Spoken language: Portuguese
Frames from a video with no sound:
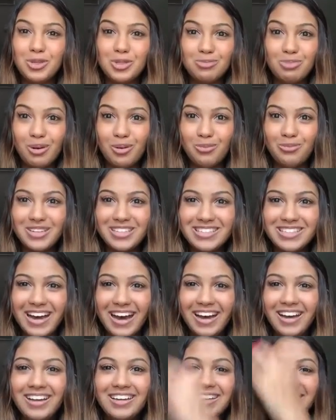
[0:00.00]
minutos pra
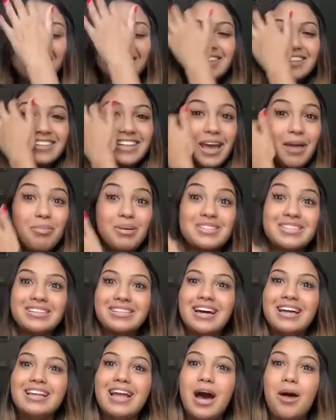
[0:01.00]
começar, né, pra
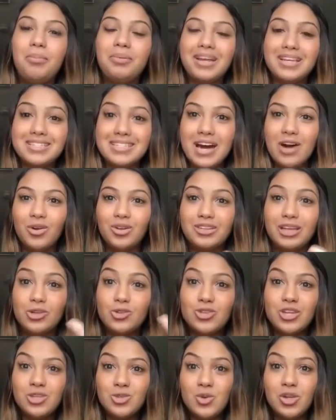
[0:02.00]
sentar lá, porque essa aula tem
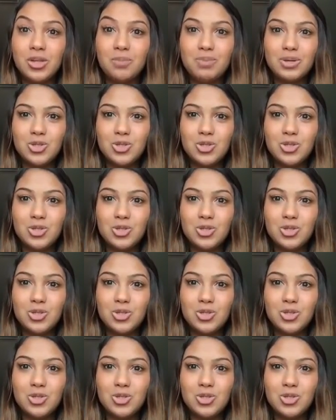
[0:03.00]
250